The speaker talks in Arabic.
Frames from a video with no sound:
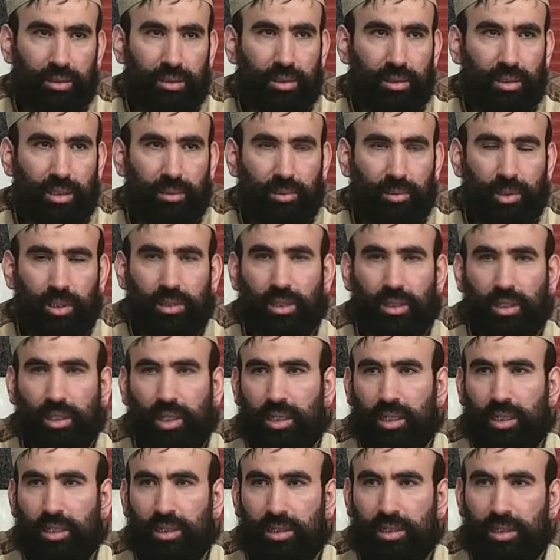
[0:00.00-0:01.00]
النبي صلى
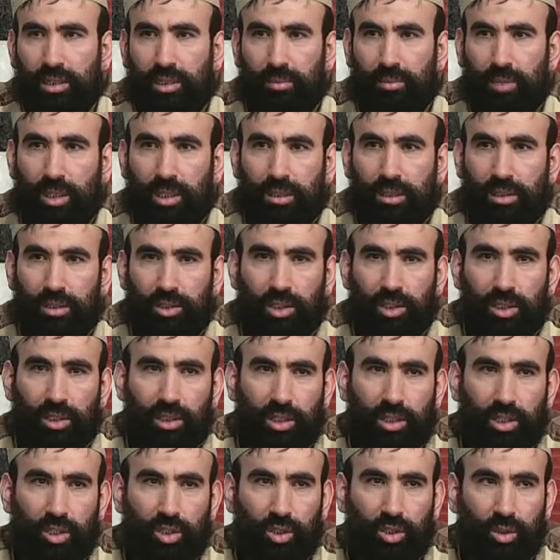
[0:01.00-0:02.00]
الله عليه وسلم
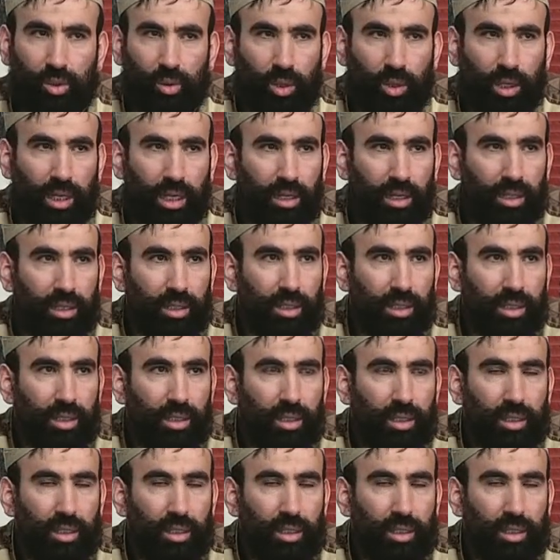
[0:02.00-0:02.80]
كيجي الدعاء